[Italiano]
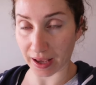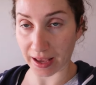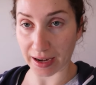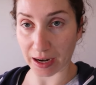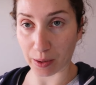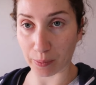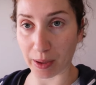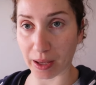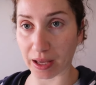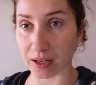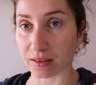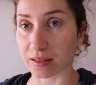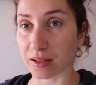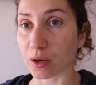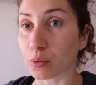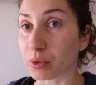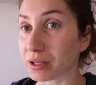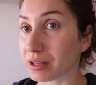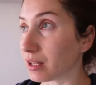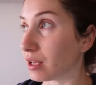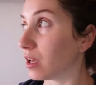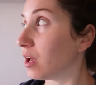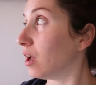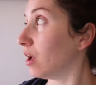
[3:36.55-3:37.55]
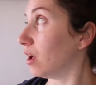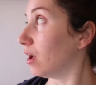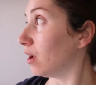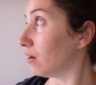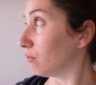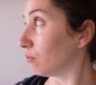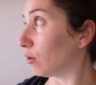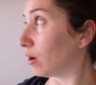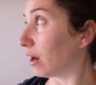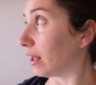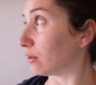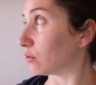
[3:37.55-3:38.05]
era aperta, quindi
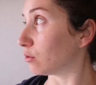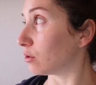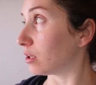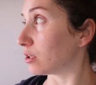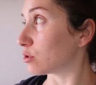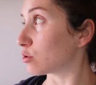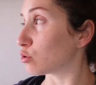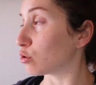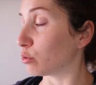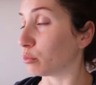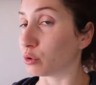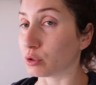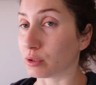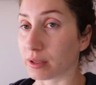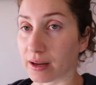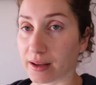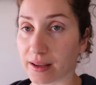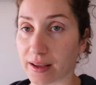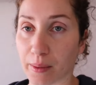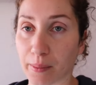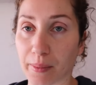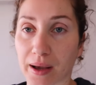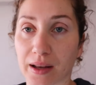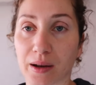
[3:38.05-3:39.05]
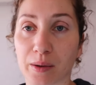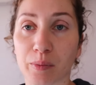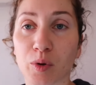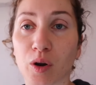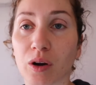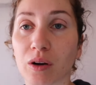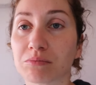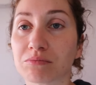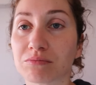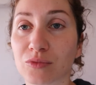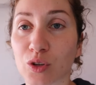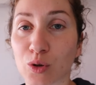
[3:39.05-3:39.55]
volendo adesso potrei chiamare,
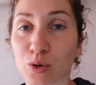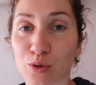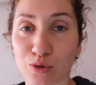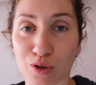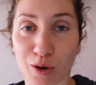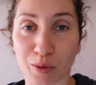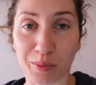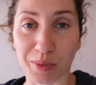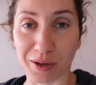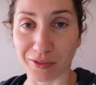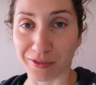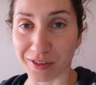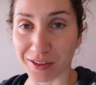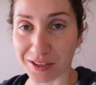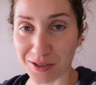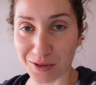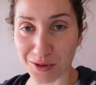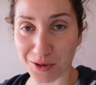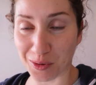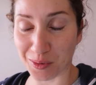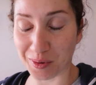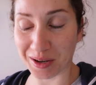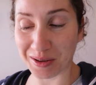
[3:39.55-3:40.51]
però non lo so, preferisco